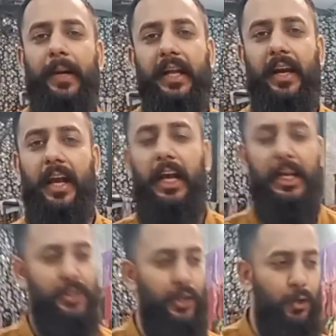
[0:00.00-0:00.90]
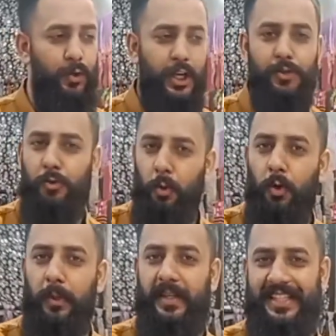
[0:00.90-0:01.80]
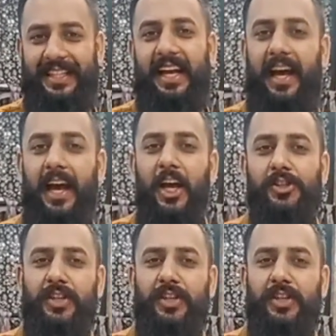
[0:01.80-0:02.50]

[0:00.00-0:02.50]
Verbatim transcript: कमेंट करने का किसी को ये सूट पसंद है